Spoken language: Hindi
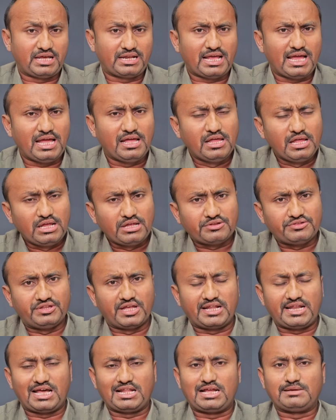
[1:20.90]
जा रहा है
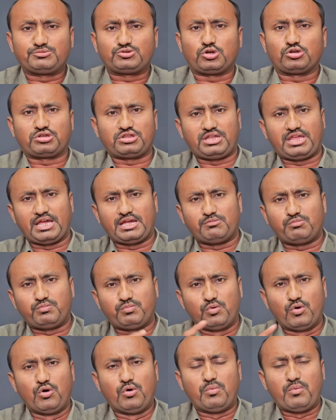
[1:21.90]
दाना राम चौधरी है
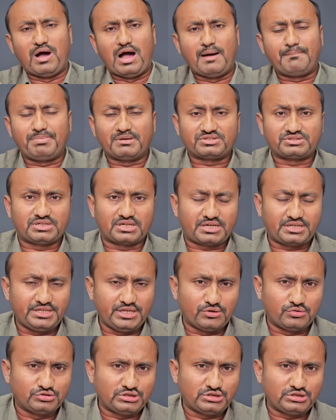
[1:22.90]
वो वहां पर सक्रिय